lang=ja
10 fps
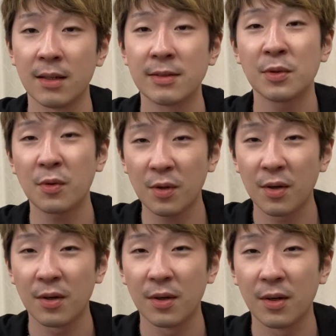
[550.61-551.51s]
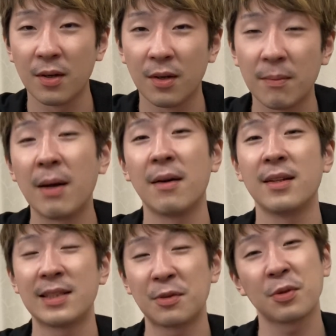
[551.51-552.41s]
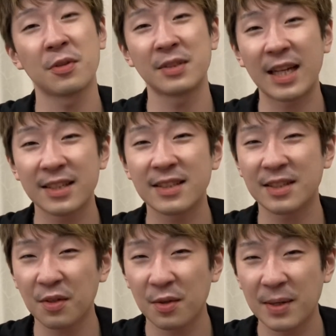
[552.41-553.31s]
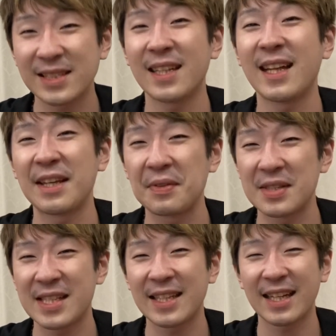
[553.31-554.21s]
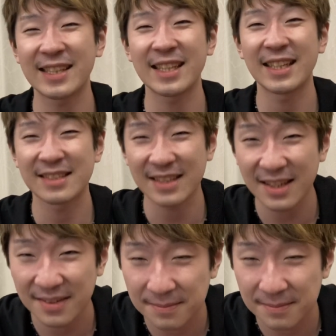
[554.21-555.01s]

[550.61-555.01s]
そこを説得力ないんですけど忘れないようにしていただきたいですね。